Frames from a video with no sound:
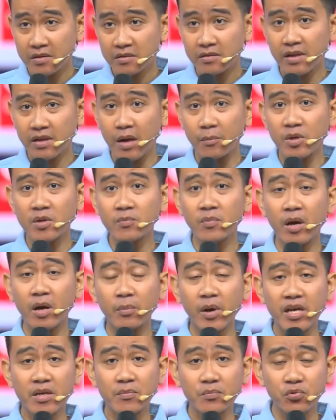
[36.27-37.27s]
Tapi
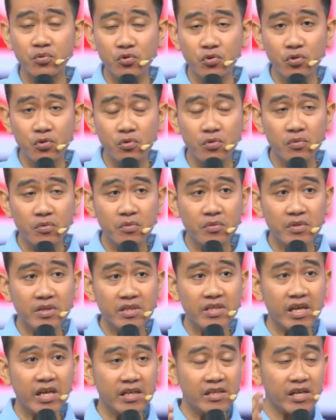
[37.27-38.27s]
Bapak Ibu
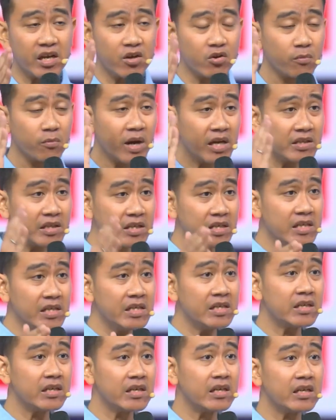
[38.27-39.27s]
yang saya hormati,
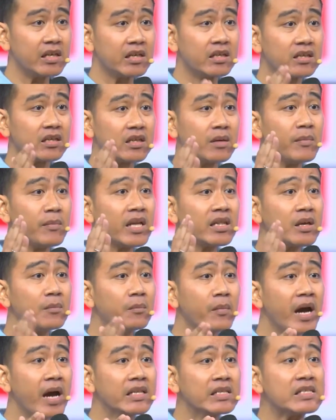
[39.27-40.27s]

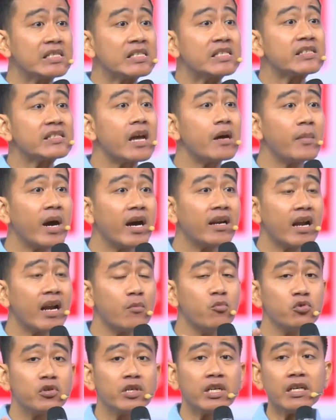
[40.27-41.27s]
teman-teman sesama anak
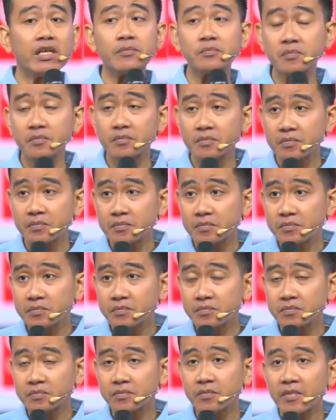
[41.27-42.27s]
muda,
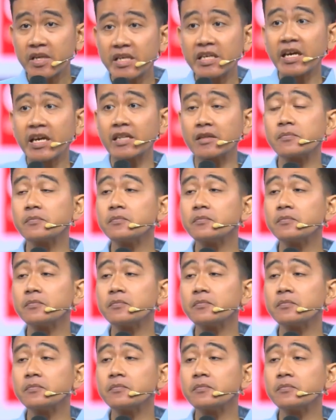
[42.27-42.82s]
ingat